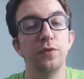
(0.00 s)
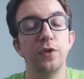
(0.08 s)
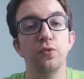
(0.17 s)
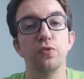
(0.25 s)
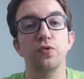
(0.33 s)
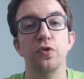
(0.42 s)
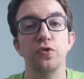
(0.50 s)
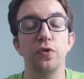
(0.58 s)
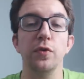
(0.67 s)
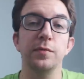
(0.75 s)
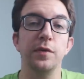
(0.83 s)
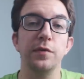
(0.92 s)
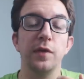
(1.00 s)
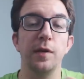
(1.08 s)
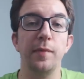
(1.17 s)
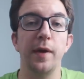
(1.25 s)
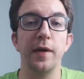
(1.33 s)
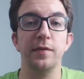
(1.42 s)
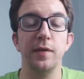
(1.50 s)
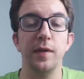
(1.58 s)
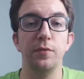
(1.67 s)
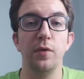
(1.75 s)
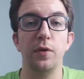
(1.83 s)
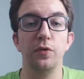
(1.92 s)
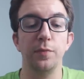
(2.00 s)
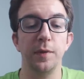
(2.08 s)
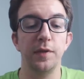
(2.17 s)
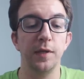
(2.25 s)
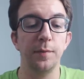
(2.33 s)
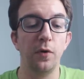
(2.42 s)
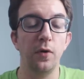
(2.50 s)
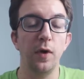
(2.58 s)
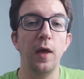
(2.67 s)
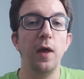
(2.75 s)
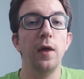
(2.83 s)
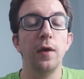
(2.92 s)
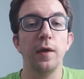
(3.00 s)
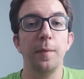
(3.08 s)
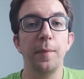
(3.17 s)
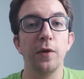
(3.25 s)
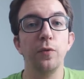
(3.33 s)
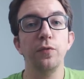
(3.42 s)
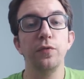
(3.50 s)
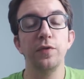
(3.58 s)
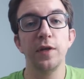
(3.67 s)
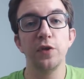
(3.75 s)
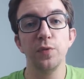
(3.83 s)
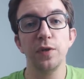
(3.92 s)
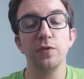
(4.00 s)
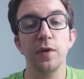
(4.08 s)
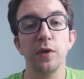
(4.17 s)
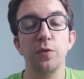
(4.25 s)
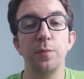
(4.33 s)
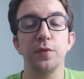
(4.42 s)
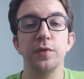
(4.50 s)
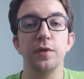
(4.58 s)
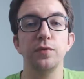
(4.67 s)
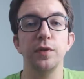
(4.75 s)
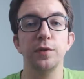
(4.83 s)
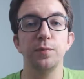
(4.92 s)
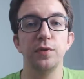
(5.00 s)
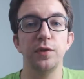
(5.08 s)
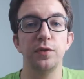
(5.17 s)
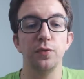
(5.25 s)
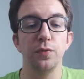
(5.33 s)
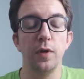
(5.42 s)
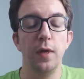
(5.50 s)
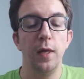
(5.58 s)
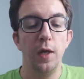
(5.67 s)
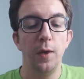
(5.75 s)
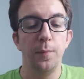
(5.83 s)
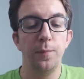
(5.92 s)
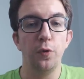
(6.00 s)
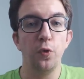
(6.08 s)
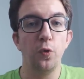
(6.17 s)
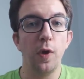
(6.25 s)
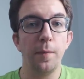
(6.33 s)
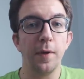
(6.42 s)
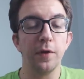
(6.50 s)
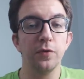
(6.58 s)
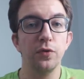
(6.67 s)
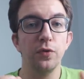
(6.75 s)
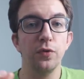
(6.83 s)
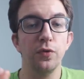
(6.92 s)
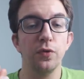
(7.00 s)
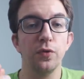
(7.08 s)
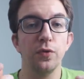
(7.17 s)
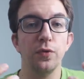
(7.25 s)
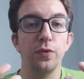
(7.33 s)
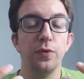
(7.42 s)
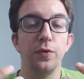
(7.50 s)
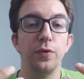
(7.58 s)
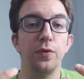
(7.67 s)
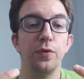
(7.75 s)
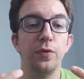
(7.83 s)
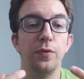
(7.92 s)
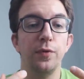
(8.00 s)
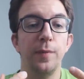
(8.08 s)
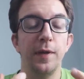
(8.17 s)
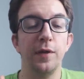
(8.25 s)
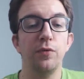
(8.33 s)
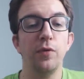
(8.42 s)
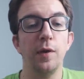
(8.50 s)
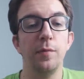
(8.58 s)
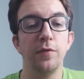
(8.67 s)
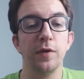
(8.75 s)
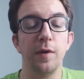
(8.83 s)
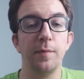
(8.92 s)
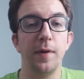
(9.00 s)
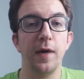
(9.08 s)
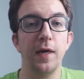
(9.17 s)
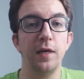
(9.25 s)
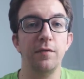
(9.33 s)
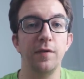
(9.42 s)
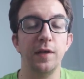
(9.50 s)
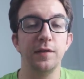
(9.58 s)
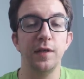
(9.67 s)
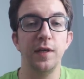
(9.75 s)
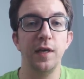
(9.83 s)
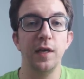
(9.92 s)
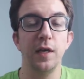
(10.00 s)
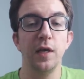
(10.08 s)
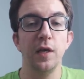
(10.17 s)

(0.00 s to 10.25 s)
conditions changeantes, comme ça votre appareil s'adaptera automatiquement. Et par contre, vous allez jouer sur la compensation d'exposition. Pourquoi Parce que euh, bah, naturellement, votre appareil va essayer